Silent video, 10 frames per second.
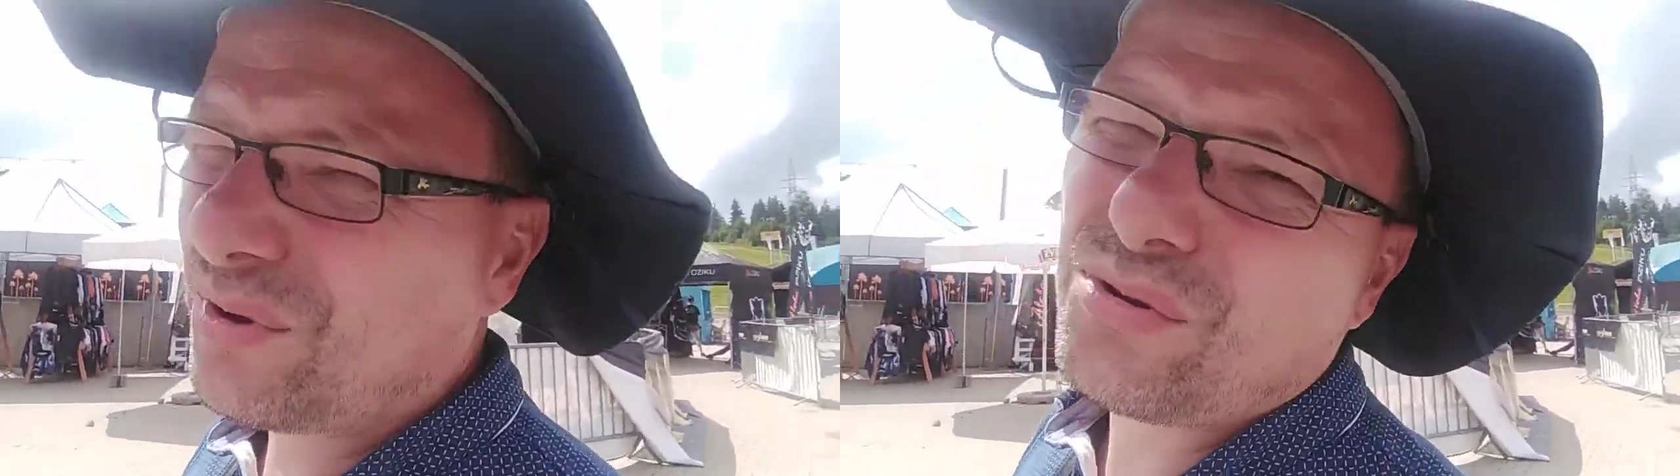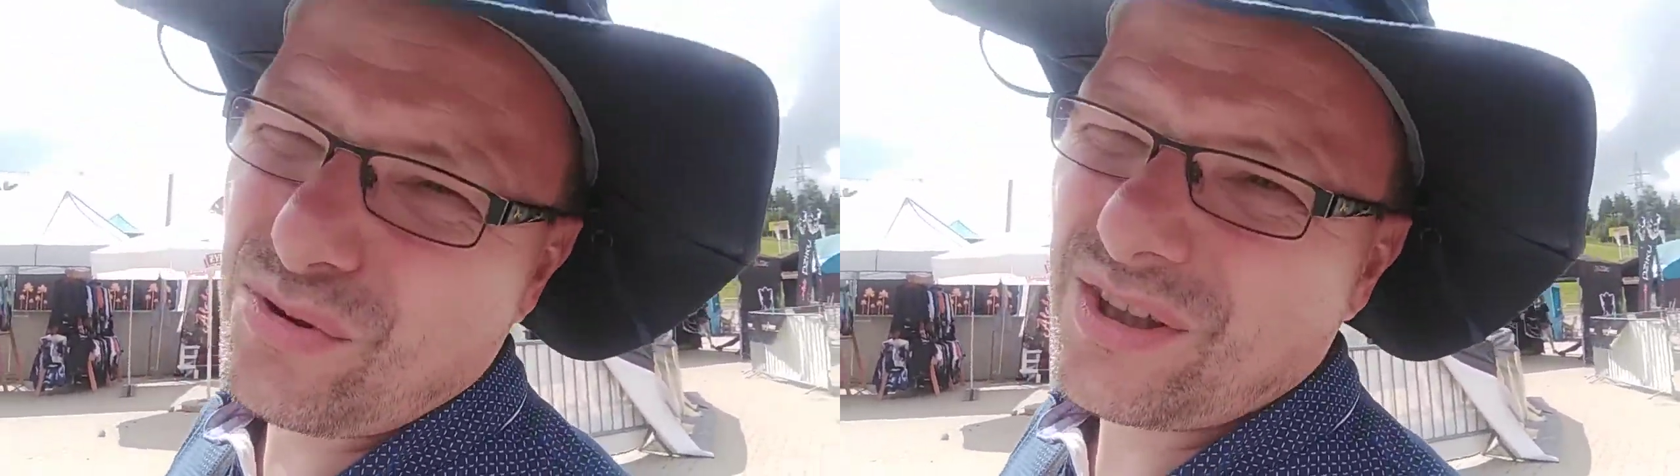
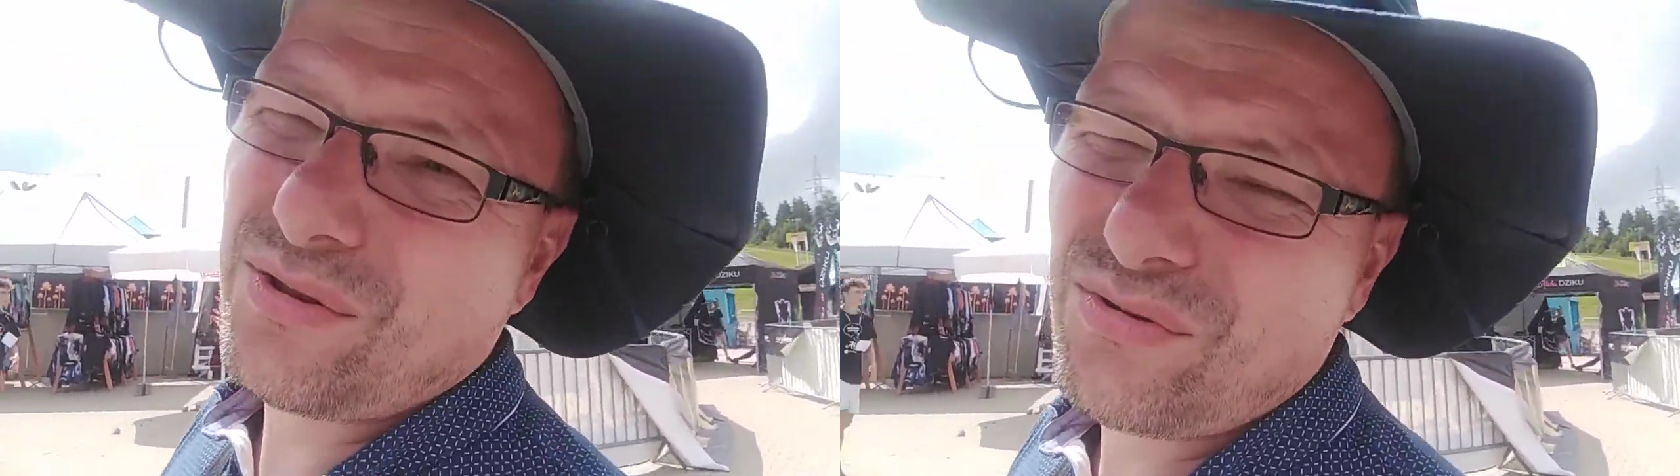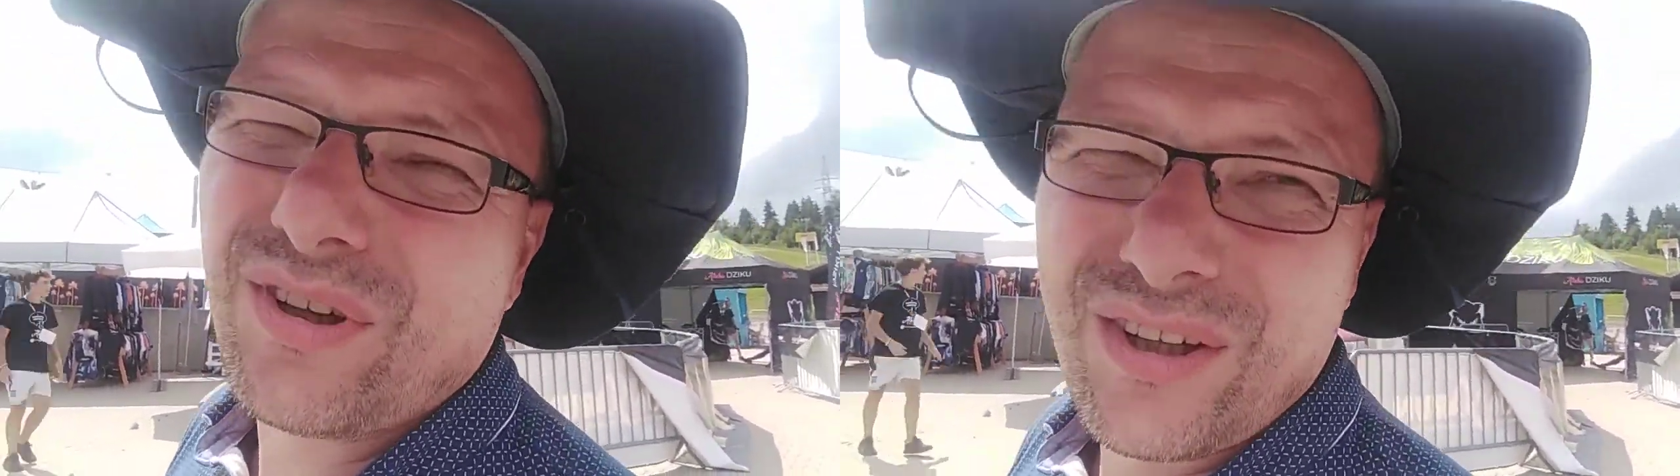bo czuć, je
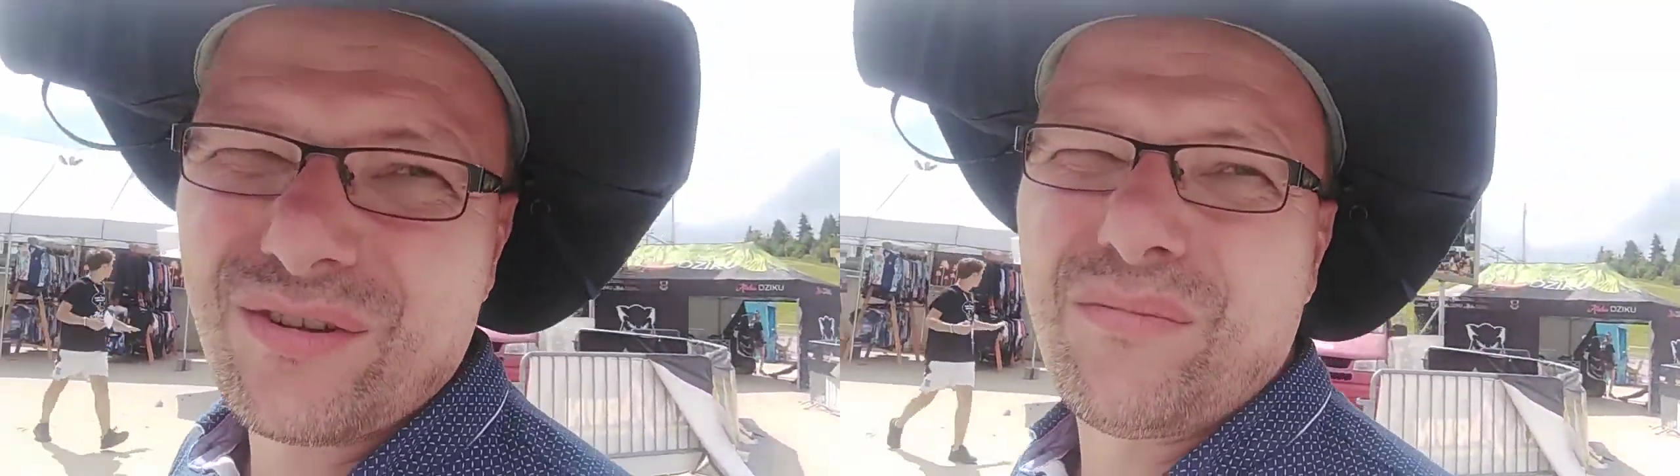czuję i to